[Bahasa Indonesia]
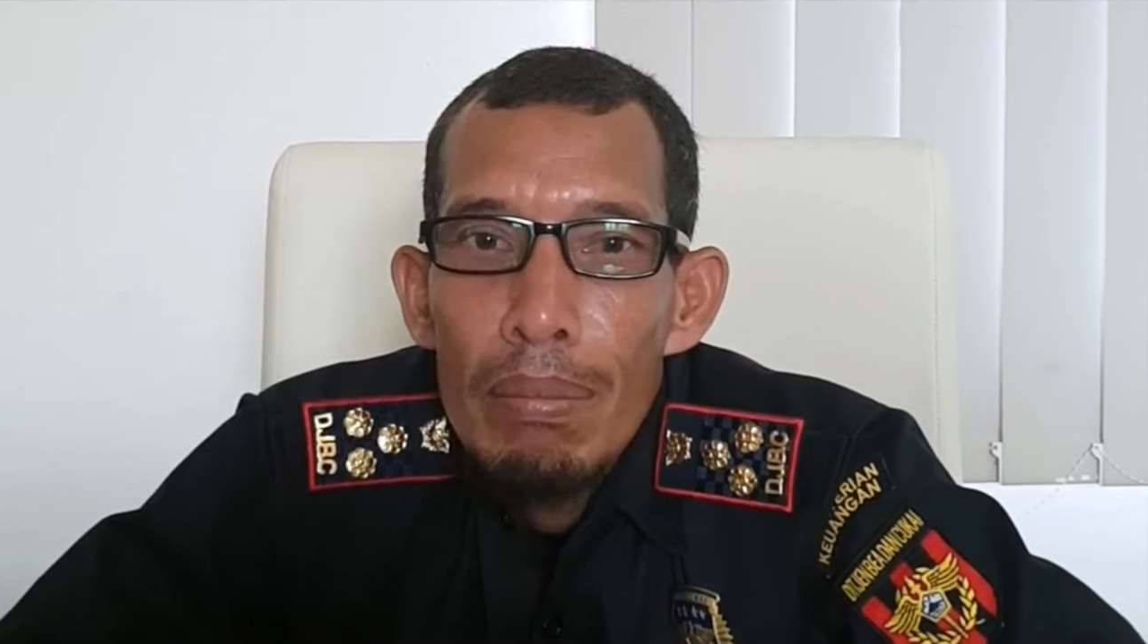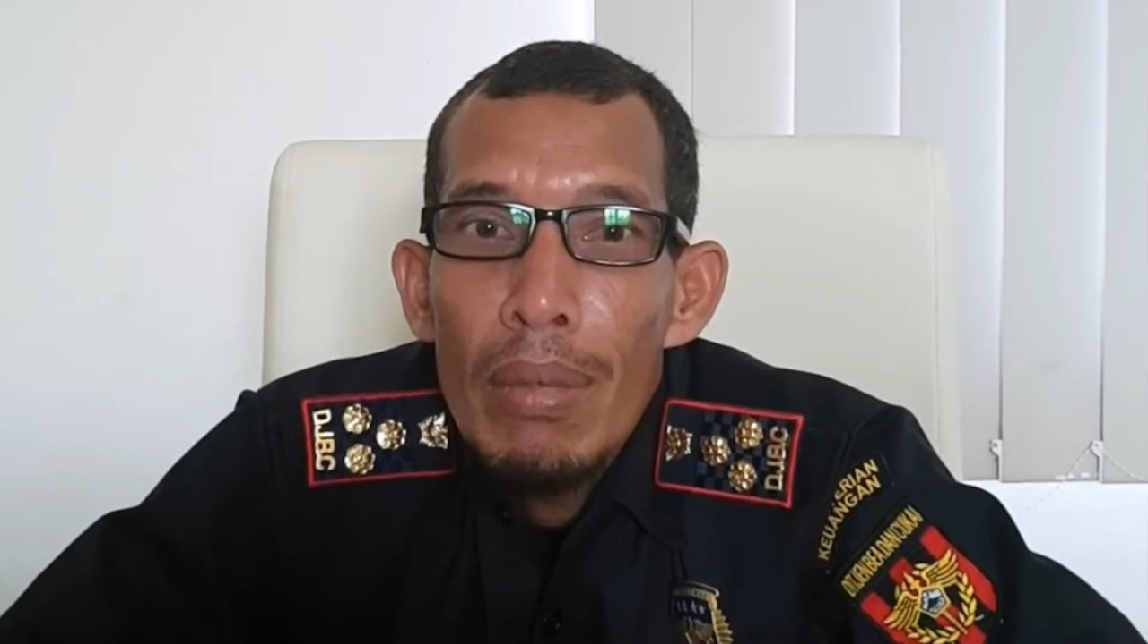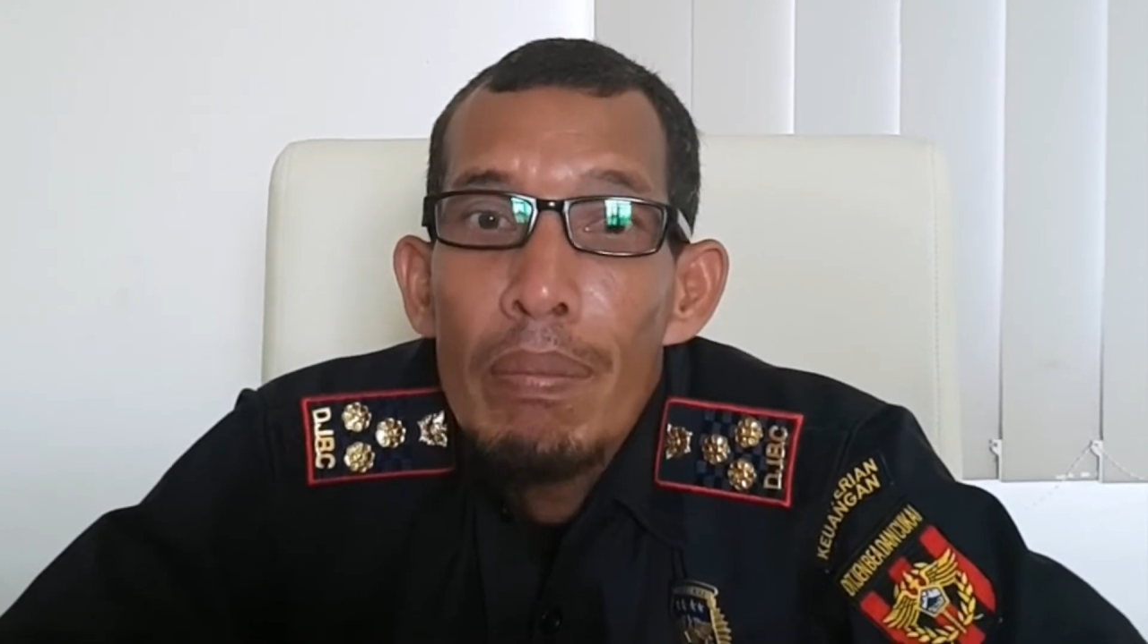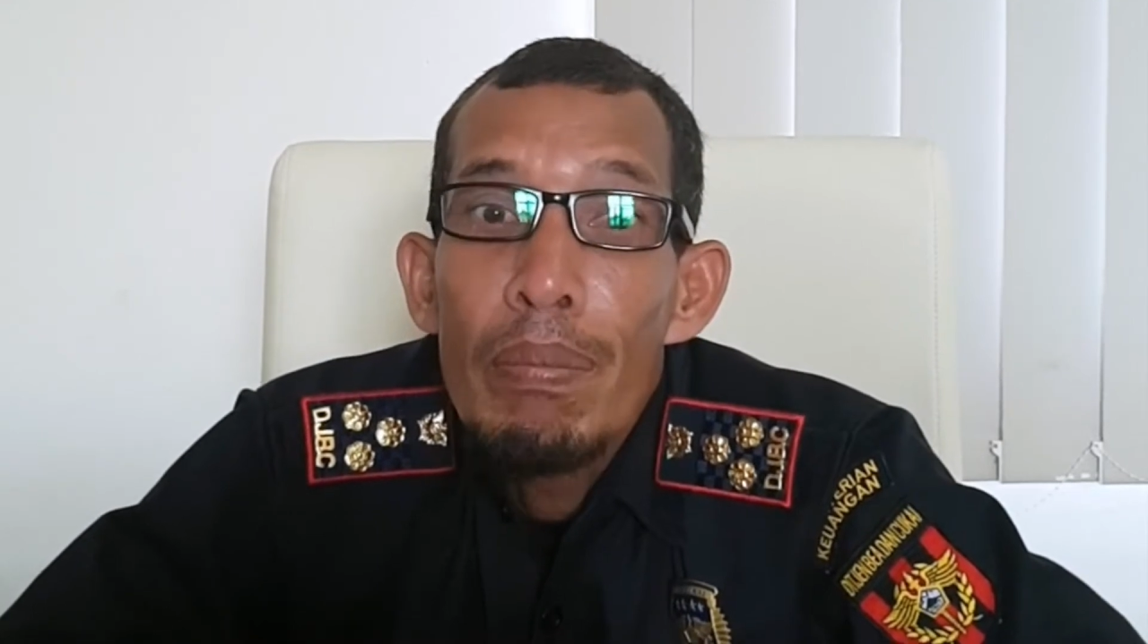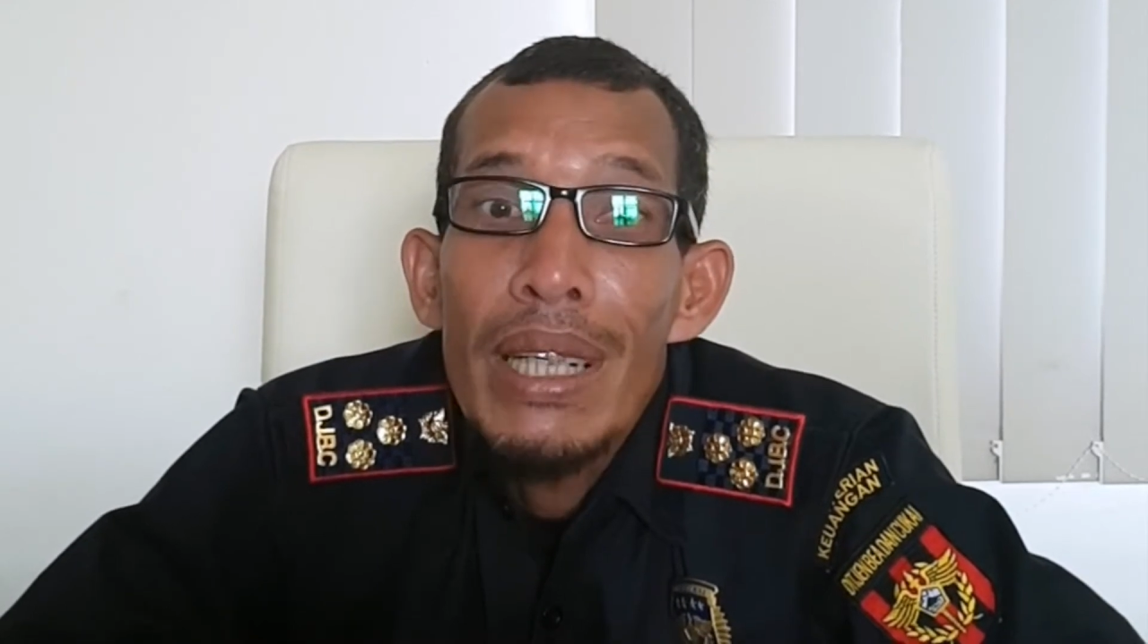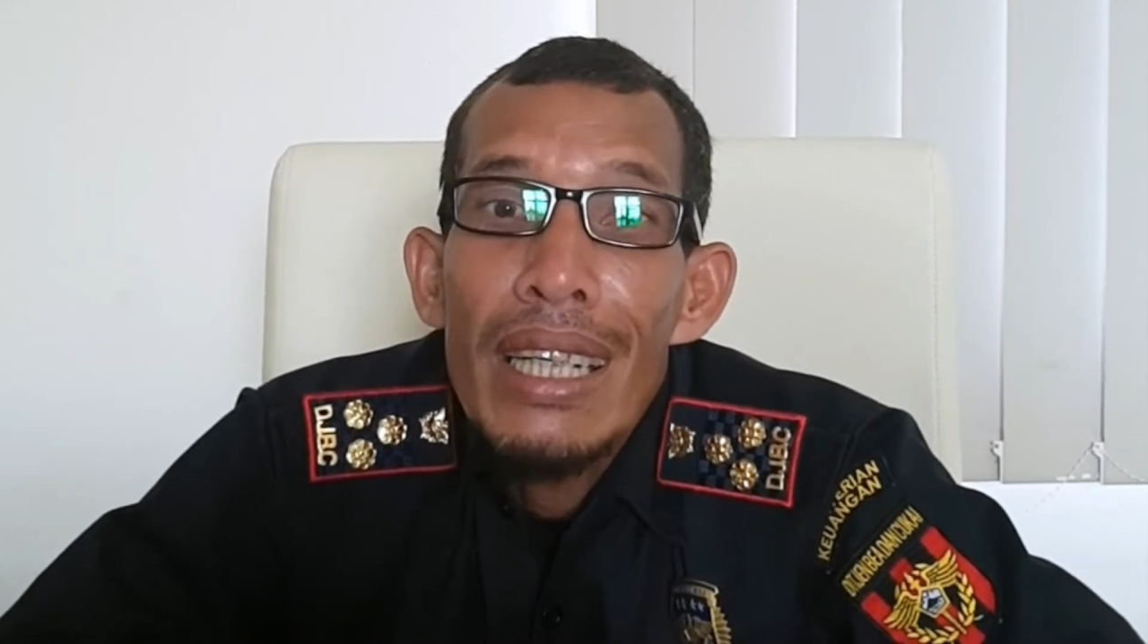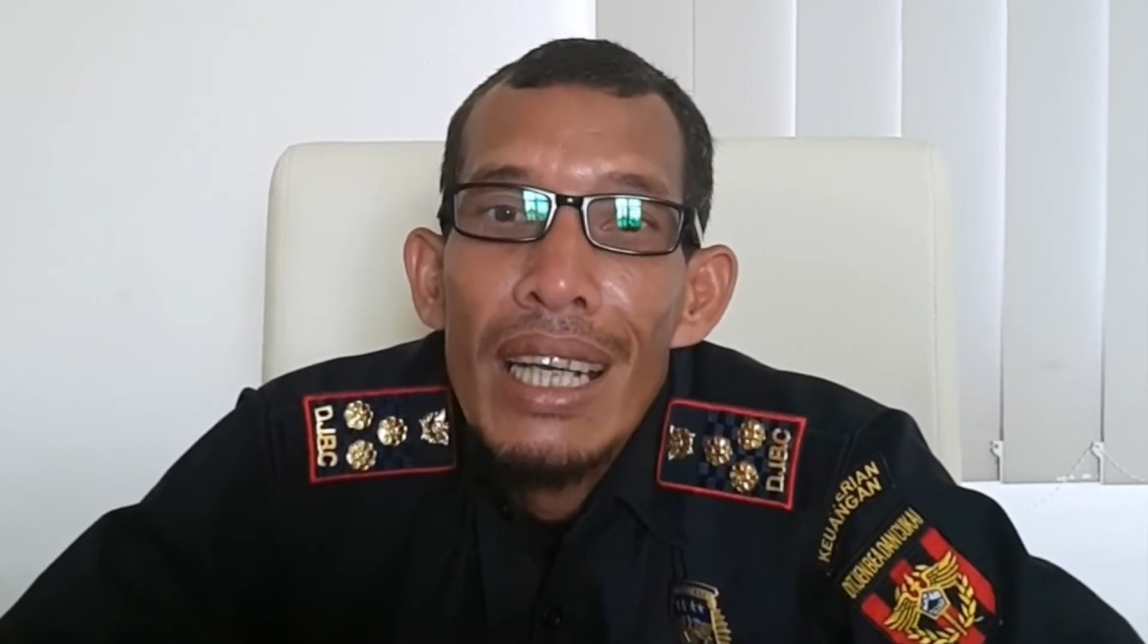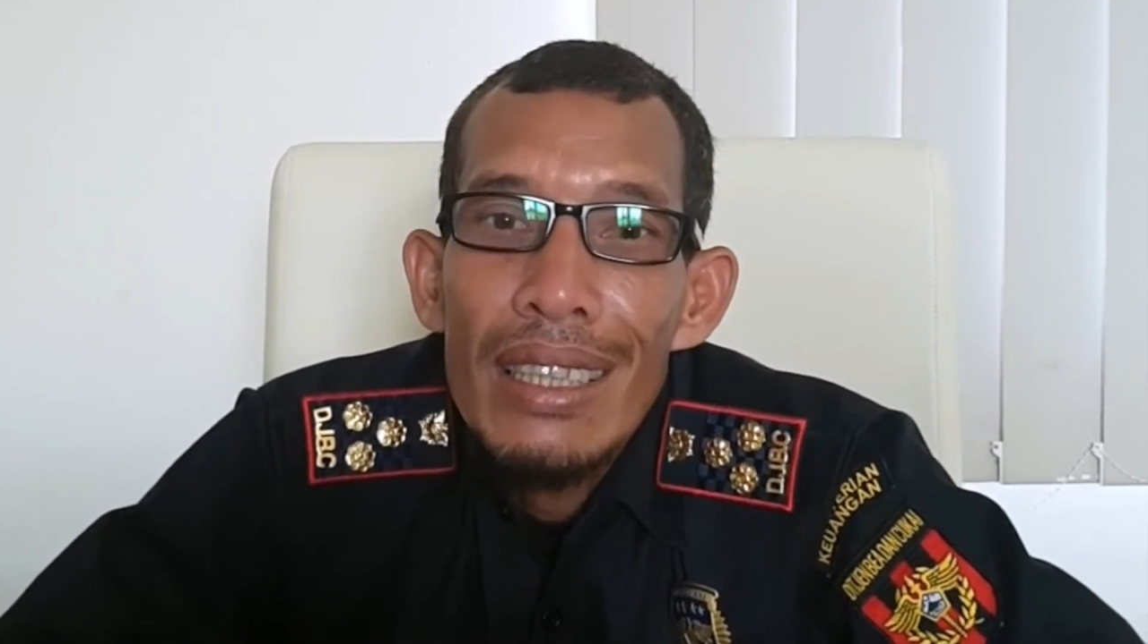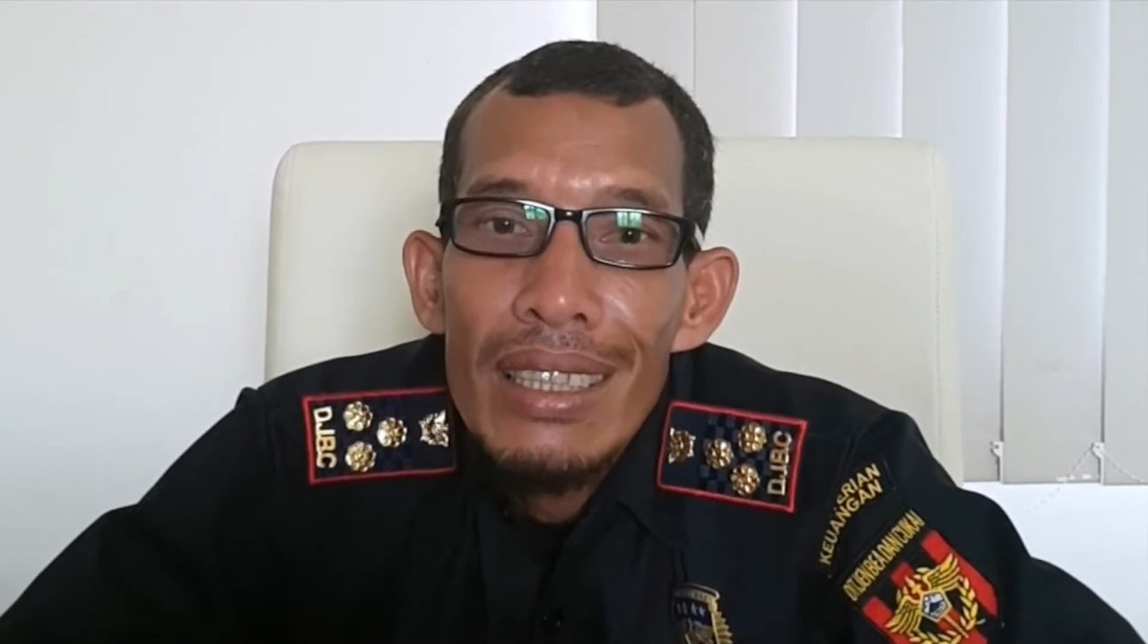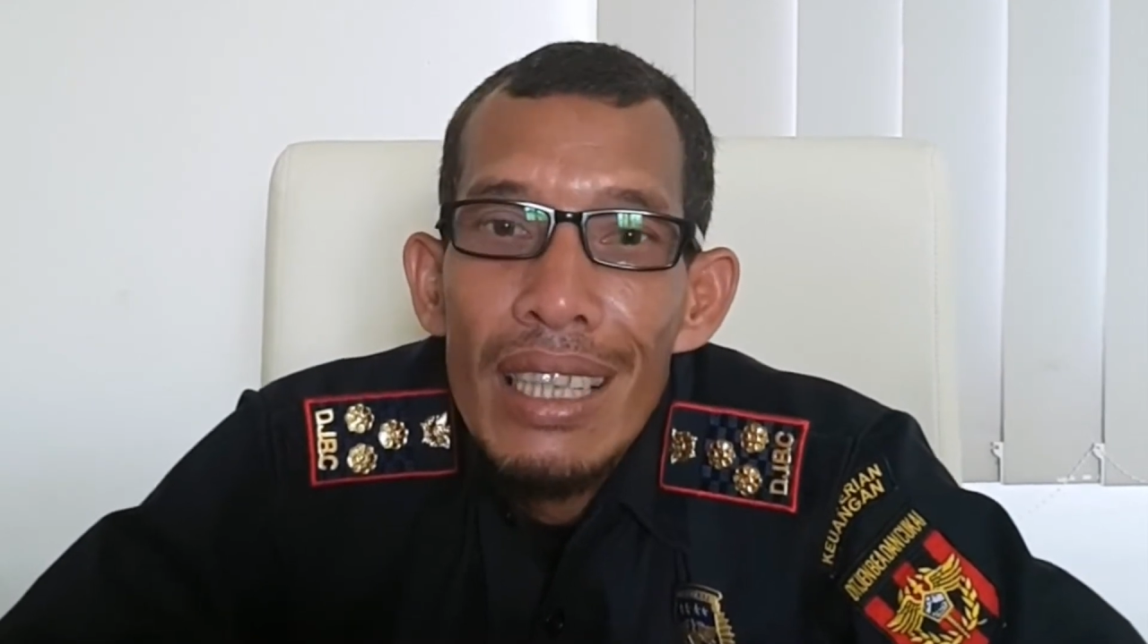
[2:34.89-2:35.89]

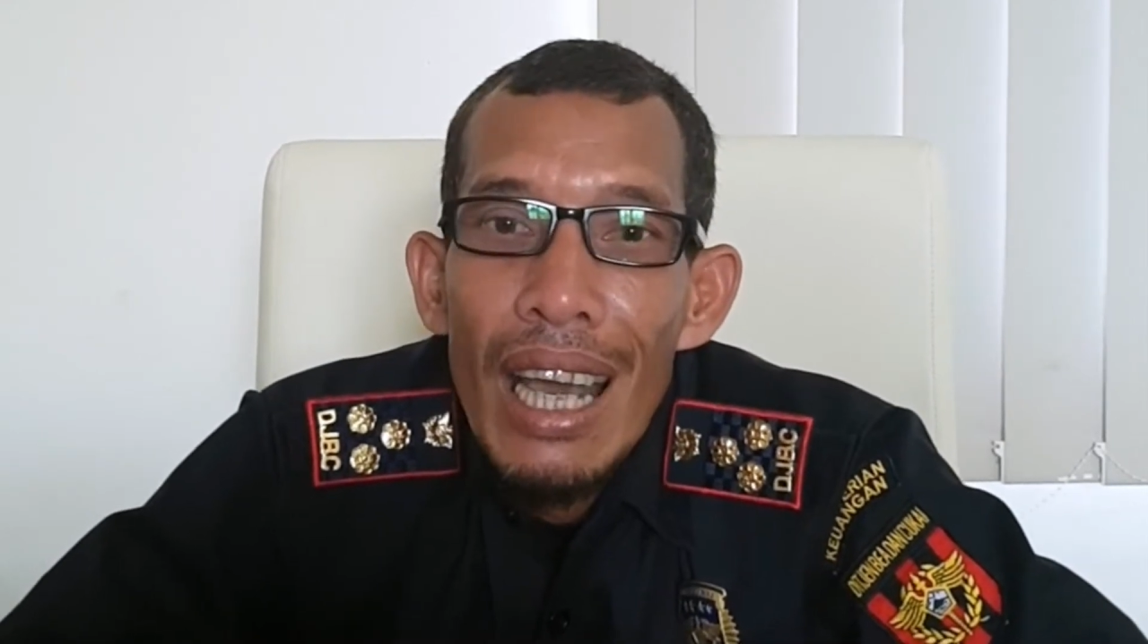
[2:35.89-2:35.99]
memperingati